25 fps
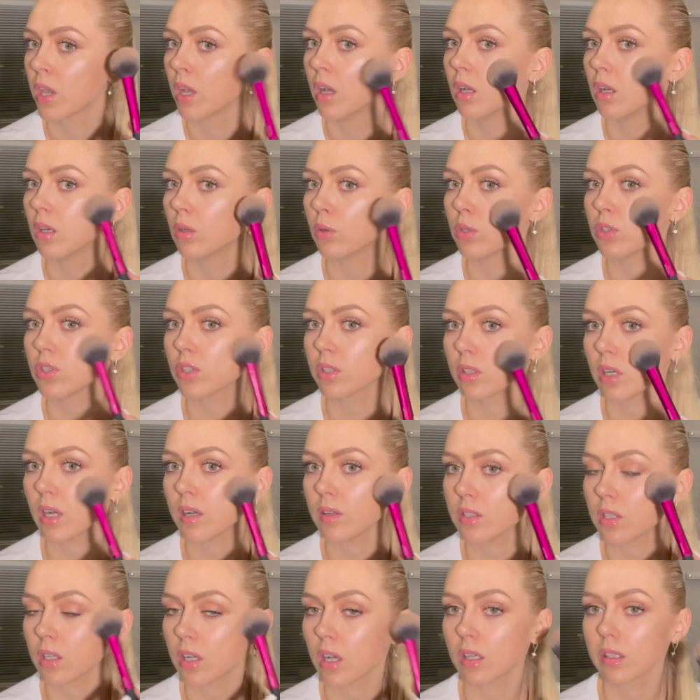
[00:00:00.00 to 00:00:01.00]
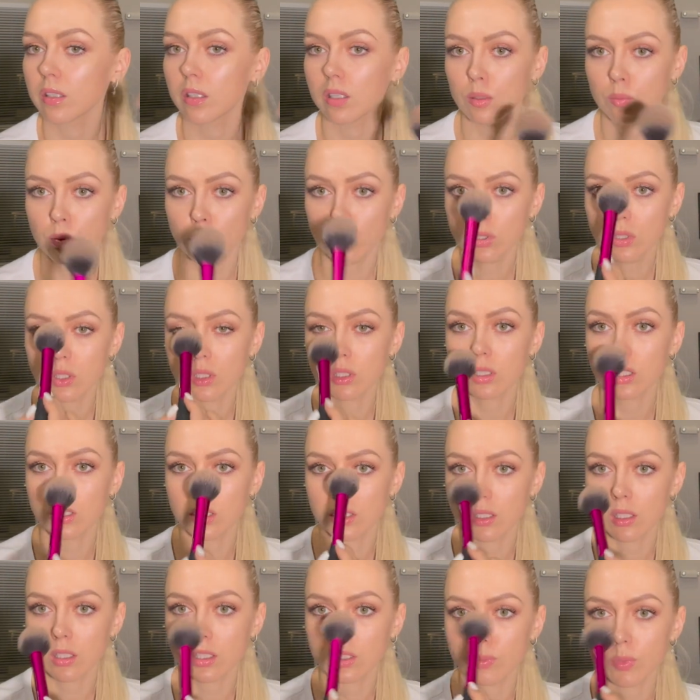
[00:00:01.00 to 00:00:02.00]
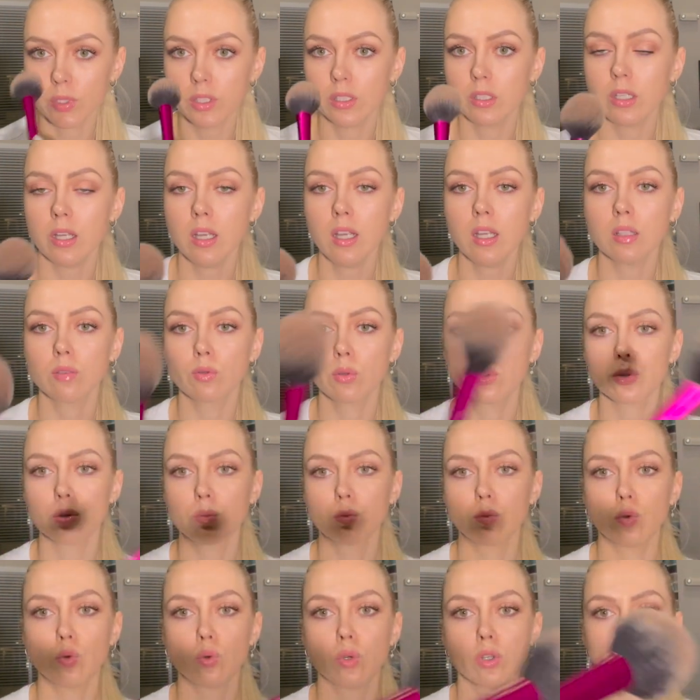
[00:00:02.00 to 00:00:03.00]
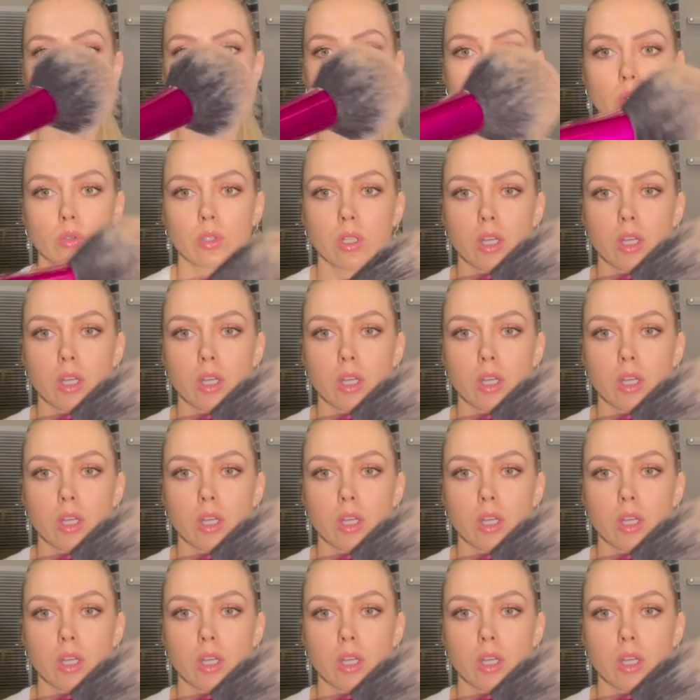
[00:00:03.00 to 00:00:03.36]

очень нравится, как она работает, как она распределяет. В общем, очень крутая